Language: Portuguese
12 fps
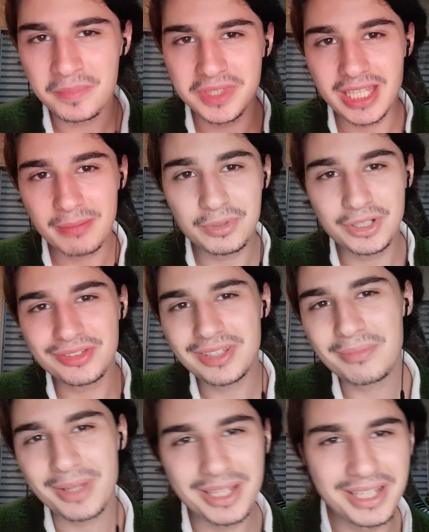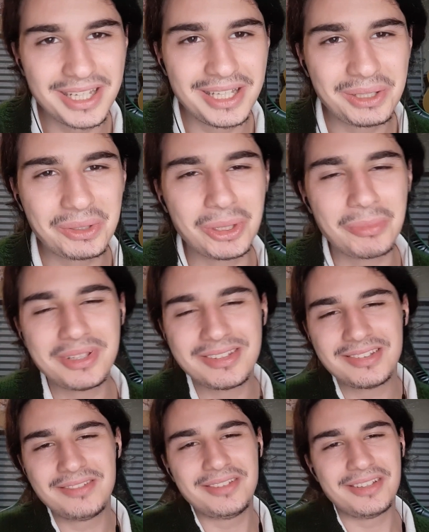E é por isso também que o nome
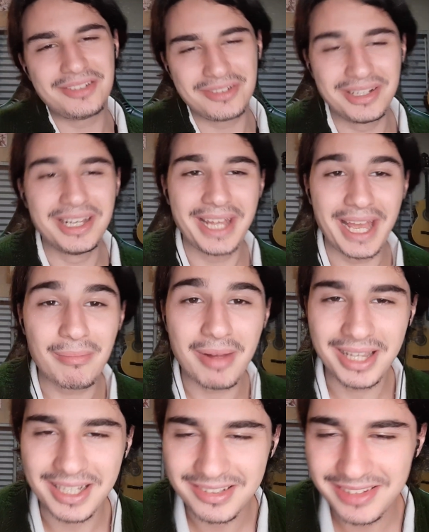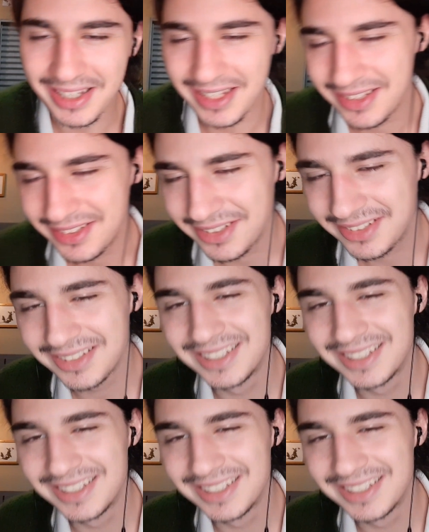desse vídeo é Baleias Terrestres.